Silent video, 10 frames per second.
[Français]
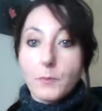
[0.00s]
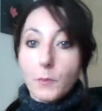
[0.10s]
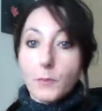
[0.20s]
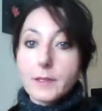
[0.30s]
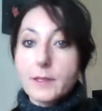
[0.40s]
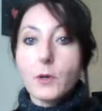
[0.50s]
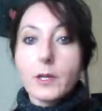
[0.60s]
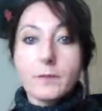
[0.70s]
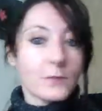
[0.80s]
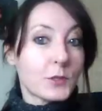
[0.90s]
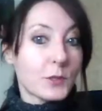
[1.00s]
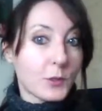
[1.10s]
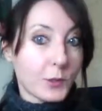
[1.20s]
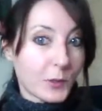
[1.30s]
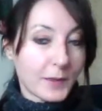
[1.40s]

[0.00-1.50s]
pour le petit bruit, si un